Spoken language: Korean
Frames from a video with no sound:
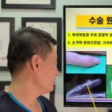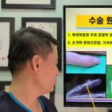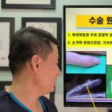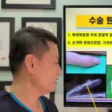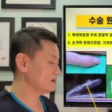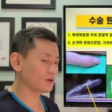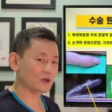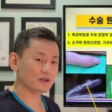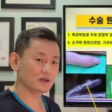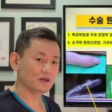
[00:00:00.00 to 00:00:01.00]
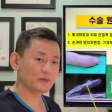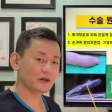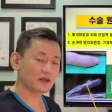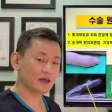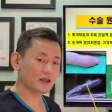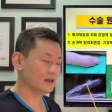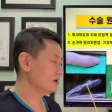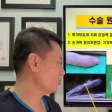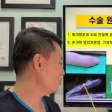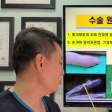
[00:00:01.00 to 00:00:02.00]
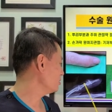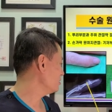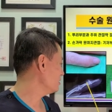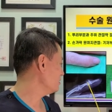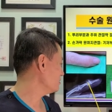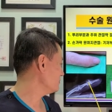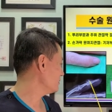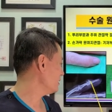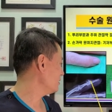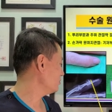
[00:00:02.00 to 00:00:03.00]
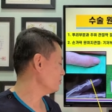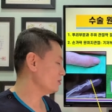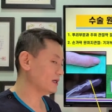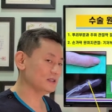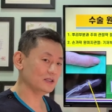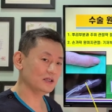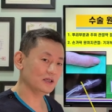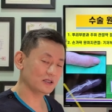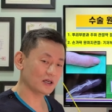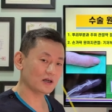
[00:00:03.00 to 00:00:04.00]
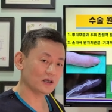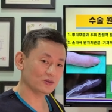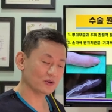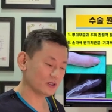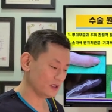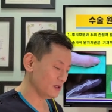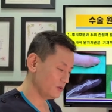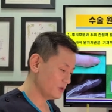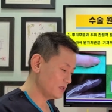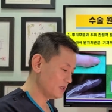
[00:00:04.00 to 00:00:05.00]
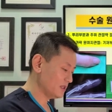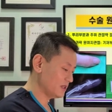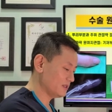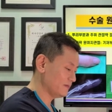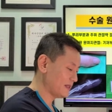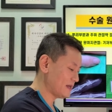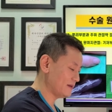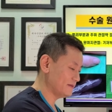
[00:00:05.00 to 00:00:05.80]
퇴행성 관절염에 의한 골극이 있습니다. 이것도 같이 제거해 주는 것이 원칙이 되겠습니다.